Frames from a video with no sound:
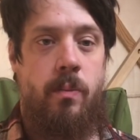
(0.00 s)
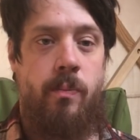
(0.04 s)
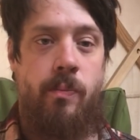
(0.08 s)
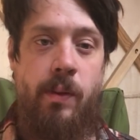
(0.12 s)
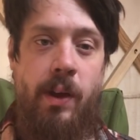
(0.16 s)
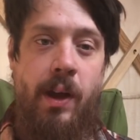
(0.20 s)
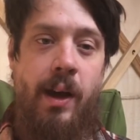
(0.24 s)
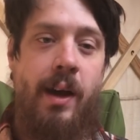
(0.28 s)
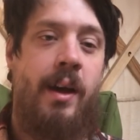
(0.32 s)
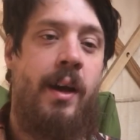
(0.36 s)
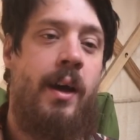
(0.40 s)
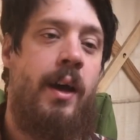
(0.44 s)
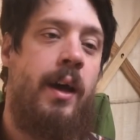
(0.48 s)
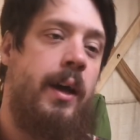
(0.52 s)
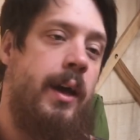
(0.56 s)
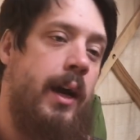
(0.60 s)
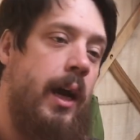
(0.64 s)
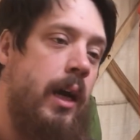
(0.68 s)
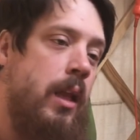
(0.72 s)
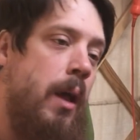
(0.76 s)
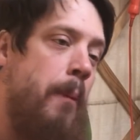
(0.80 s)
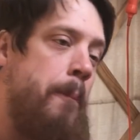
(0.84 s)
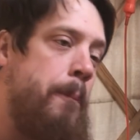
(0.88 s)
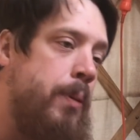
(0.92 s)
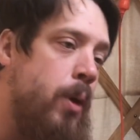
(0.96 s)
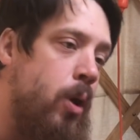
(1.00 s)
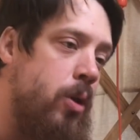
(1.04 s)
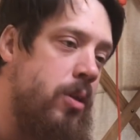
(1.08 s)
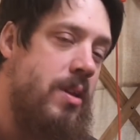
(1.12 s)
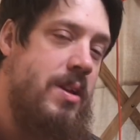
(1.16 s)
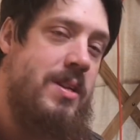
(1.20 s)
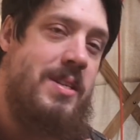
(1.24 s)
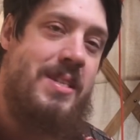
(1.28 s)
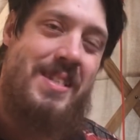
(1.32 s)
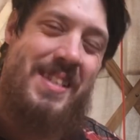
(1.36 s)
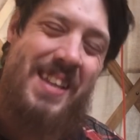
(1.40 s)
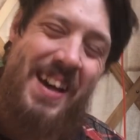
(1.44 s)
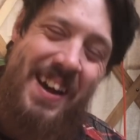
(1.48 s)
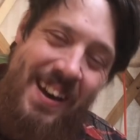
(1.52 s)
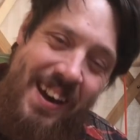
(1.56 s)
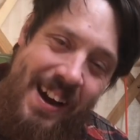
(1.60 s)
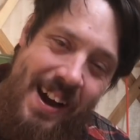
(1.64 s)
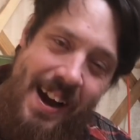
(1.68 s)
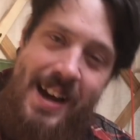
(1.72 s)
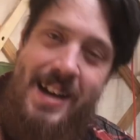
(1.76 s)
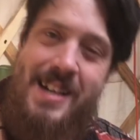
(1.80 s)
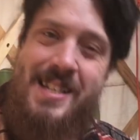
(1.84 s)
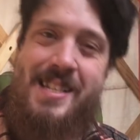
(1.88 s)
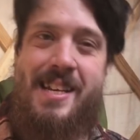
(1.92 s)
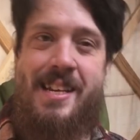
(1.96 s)
Да? Когда Петр
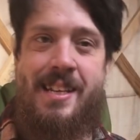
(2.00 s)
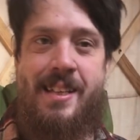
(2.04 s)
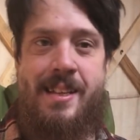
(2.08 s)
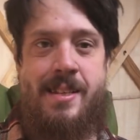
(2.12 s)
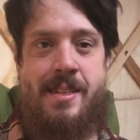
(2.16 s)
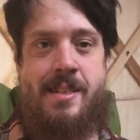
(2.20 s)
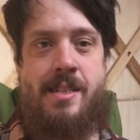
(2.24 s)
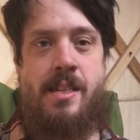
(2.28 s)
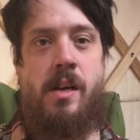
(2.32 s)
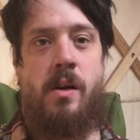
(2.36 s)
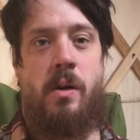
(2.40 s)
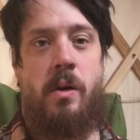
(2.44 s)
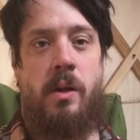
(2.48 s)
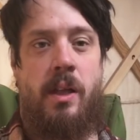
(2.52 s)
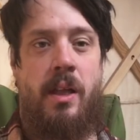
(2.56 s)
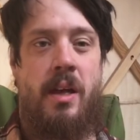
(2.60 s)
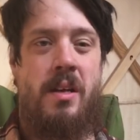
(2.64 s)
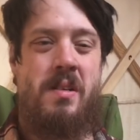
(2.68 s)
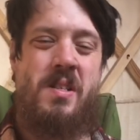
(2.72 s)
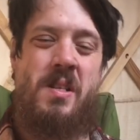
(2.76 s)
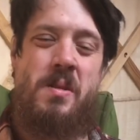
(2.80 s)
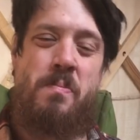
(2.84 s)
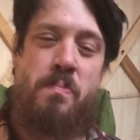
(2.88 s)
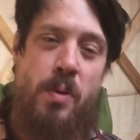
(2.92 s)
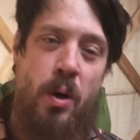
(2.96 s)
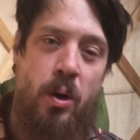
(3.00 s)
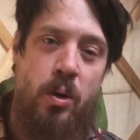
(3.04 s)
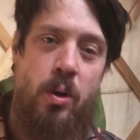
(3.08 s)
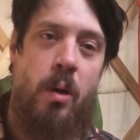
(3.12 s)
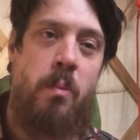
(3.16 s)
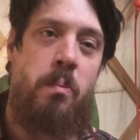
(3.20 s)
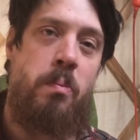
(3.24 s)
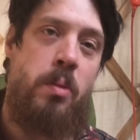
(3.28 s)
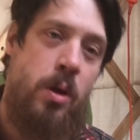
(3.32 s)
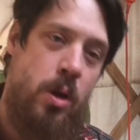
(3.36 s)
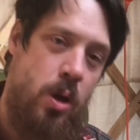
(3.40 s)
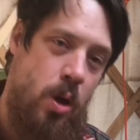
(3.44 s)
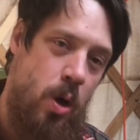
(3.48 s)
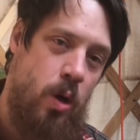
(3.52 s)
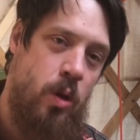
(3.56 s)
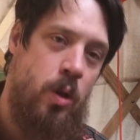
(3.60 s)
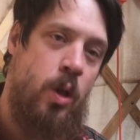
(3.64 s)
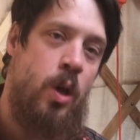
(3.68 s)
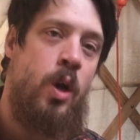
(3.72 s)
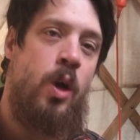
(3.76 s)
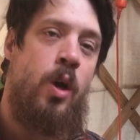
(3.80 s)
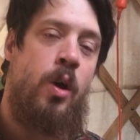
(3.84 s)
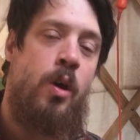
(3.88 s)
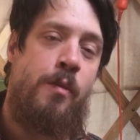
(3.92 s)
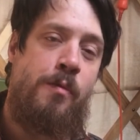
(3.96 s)
старается это сделать, когда Петр берет
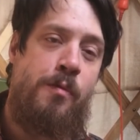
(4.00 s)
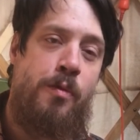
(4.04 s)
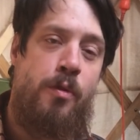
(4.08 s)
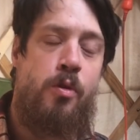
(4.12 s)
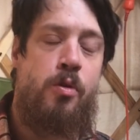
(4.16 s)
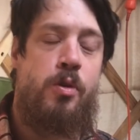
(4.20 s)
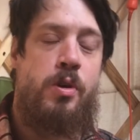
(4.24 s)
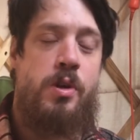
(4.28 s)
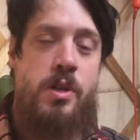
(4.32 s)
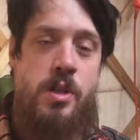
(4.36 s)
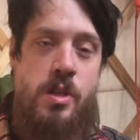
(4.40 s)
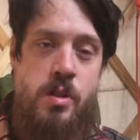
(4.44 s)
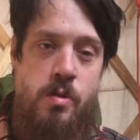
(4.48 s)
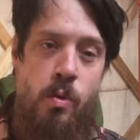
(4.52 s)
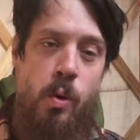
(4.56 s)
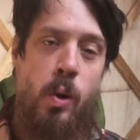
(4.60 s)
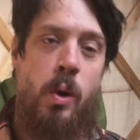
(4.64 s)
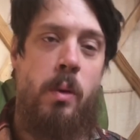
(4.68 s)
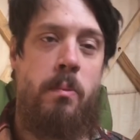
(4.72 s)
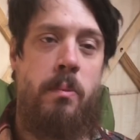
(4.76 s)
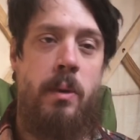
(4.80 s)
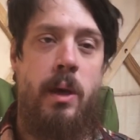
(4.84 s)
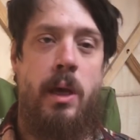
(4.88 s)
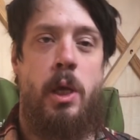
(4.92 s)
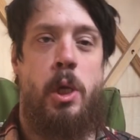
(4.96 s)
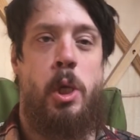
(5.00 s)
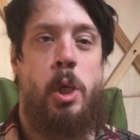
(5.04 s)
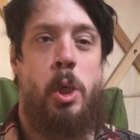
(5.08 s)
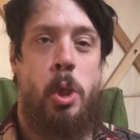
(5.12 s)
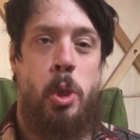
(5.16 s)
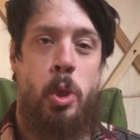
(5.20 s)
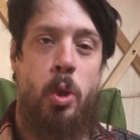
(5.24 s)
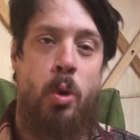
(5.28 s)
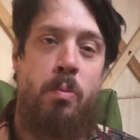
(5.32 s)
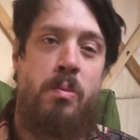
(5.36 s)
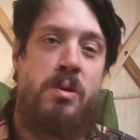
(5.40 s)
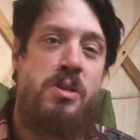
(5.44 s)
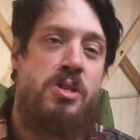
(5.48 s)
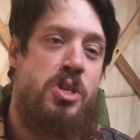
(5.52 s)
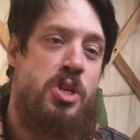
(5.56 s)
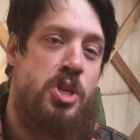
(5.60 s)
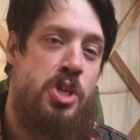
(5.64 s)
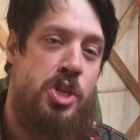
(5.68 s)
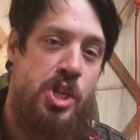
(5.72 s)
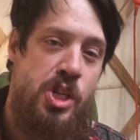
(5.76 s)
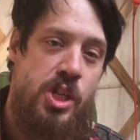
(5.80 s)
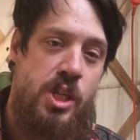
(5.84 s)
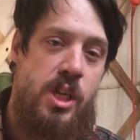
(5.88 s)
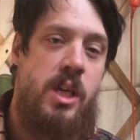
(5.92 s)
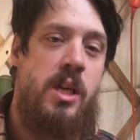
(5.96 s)
в руки свой меч, чтобы
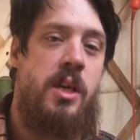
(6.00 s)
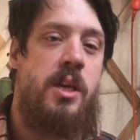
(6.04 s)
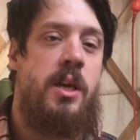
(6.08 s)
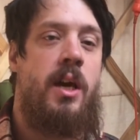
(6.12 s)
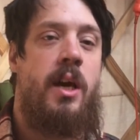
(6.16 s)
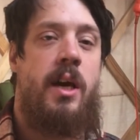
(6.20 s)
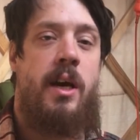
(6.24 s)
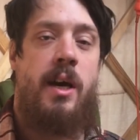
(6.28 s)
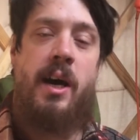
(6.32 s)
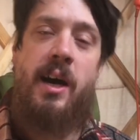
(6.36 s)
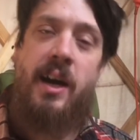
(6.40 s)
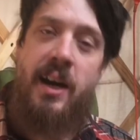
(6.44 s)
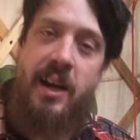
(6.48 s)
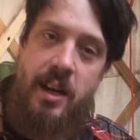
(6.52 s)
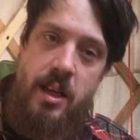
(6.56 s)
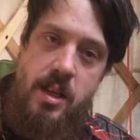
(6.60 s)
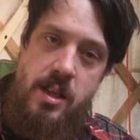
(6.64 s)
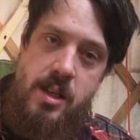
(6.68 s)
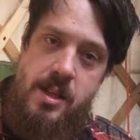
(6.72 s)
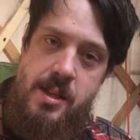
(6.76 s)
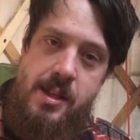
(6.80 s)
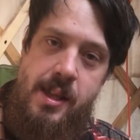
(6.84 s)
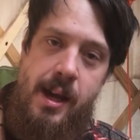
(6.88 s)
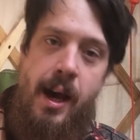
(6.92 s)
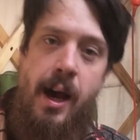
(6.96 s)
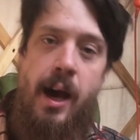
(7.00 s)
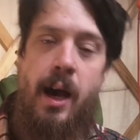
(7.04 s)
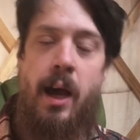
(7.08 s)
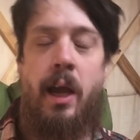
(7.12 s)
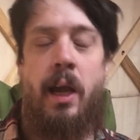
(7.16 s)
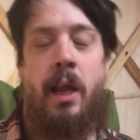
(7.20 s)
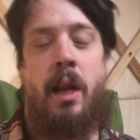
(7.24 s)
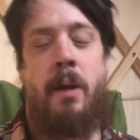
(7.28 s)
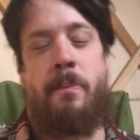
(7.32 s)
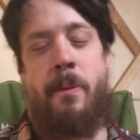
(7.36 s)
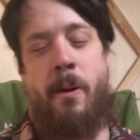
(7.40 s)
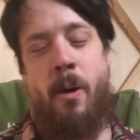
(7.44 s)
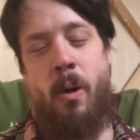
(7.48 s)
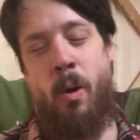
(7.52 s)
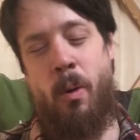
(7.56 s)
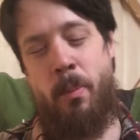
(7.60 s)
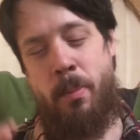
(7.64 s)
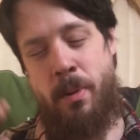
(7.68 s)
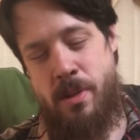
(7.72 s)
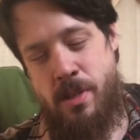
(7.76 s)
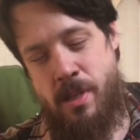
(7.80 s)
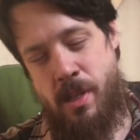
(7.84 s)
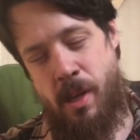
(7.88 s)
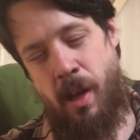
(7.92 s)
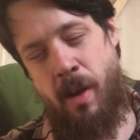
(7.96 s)
защитить Христа, или
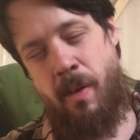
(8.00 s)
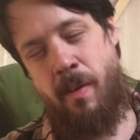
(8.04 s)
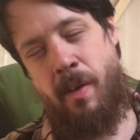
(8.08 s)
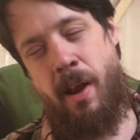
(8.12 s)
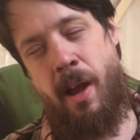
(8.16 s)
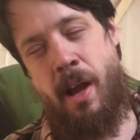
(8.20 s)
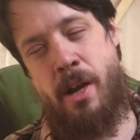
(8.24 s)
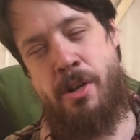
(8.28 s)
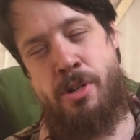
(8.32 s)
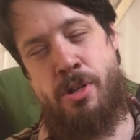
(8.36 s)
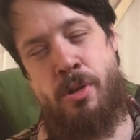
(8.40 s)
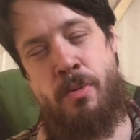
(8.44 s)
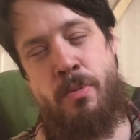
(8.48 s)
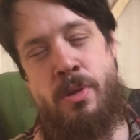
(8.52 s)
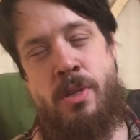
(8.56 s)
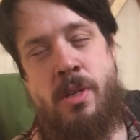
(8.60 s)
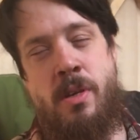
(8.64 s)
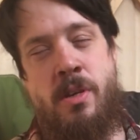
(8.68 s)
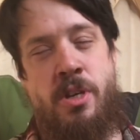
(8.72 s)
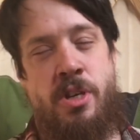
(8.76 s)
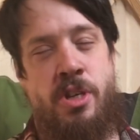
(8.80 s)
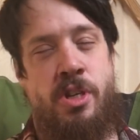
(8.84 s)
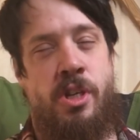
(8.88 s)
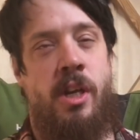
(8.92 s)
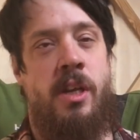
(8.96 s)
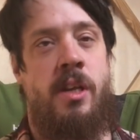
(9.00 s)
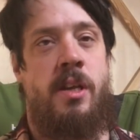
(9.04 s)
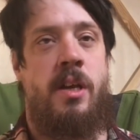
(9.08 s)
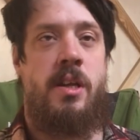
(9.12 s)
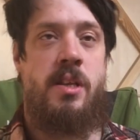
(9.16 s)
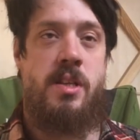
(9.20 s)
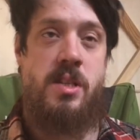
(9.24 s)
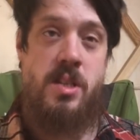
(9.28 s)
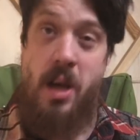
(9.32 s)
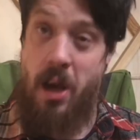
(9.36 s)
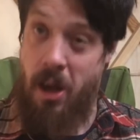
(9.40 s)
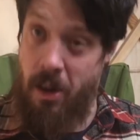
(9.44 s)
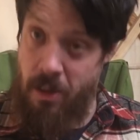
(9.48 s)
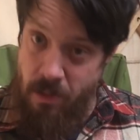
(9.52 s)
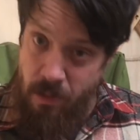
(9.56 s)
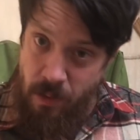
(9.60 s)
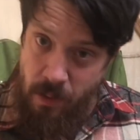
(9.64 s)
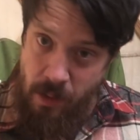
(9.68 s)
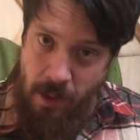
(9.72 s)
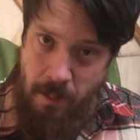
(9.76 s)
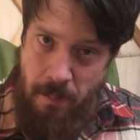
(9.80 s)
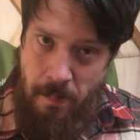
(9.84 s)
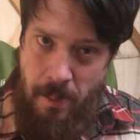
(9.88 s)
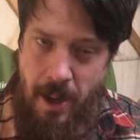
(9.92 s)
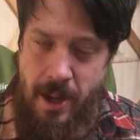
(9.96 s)
прообразно говоря, чтобы защитить Царство
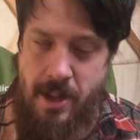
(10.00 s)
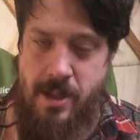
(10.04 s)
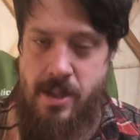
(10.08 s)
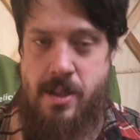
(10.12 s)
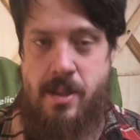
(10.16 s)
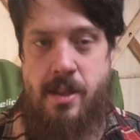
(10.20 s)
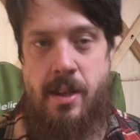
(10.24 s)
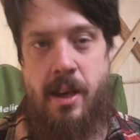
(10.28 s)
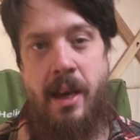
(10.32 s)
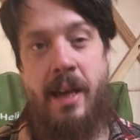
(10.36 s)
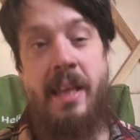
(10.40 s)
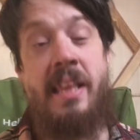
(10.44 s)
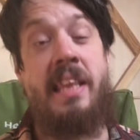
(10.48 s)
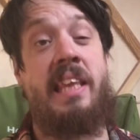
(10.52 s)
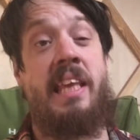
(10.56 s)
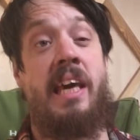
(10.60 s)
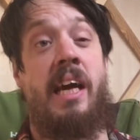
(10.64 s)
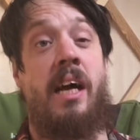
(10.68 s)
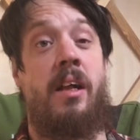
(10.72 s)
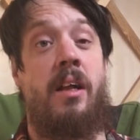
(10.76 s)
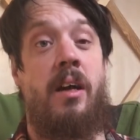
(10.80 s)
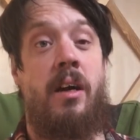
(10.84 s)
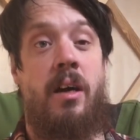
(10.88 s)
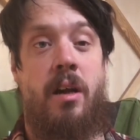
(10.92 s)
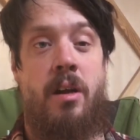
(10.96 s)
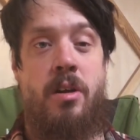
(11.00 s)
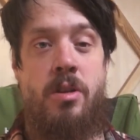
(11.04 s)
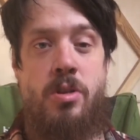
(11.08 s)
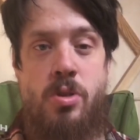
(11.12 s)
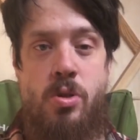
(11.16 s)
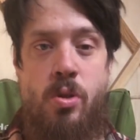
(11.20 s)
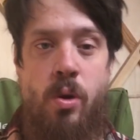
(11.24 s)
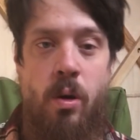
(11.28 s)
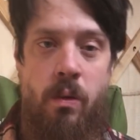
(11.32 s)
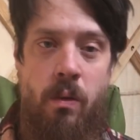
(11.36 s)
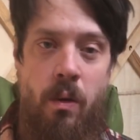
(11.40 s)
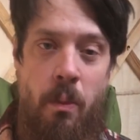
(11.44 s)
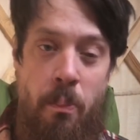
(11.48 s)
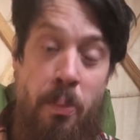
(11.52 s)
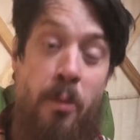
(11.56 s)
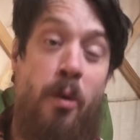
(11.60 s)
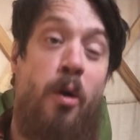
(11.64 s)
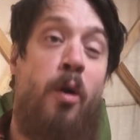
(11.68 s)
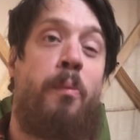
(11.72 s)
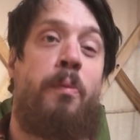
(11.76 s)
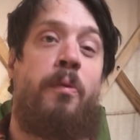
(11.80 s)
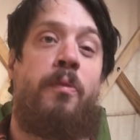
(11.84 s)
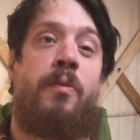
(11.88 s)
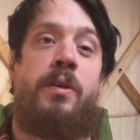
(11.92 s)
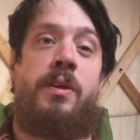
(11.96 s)
Небесное, дело Христово,
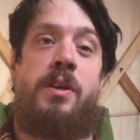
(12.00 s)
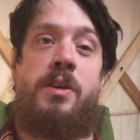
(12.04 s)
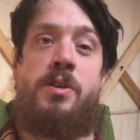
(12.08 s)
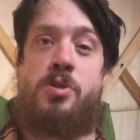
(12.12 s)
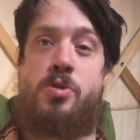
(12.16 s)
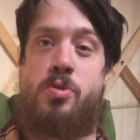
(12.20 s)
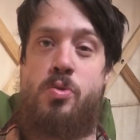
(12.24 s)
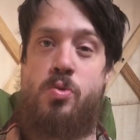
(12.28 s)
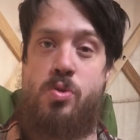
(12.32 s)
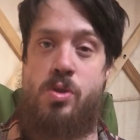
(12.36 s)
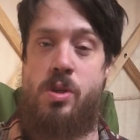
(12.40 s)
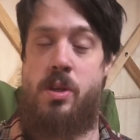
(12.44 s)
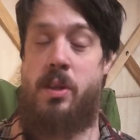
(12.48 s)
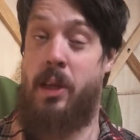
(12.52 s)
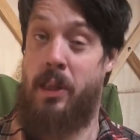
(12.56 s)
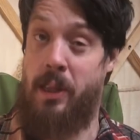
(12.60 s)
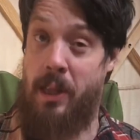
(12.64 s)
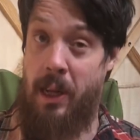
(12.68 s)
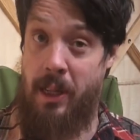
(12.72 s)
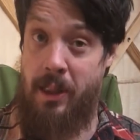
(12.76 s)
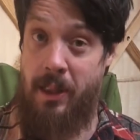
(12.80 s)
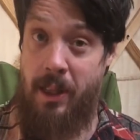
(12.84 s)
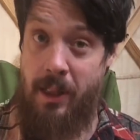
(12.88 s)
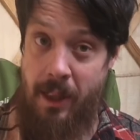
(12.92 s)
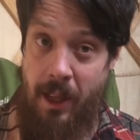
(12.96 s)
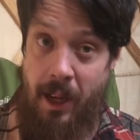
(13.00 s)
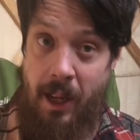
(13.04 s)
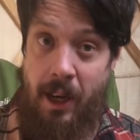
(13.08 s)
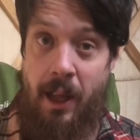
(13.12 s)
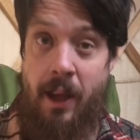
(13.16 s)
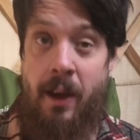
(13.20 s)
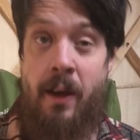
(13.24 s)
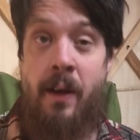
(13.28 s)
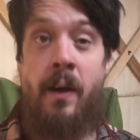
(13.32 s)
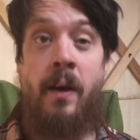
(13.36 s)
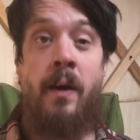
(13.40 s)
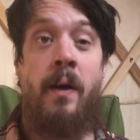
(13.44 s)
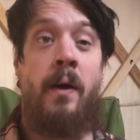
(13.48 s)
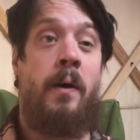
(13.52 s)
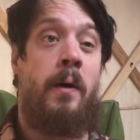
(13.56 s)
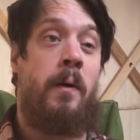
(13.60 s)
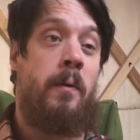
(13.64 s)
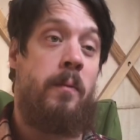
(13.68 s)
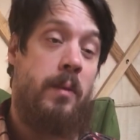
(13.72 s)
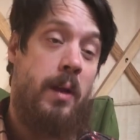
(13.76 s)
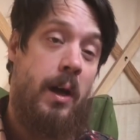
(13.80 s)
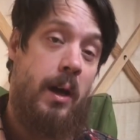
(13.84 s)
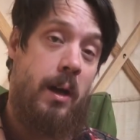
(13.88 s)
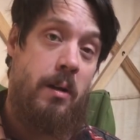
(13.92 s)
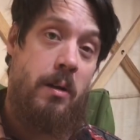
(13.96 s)
проповедь Иисуса и так далее, и так далее,
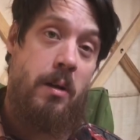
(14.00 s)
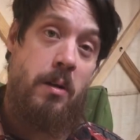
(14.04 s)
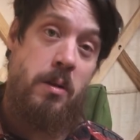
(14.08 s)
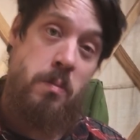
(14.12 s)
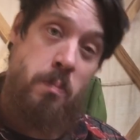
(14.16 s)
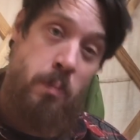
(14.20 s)
да?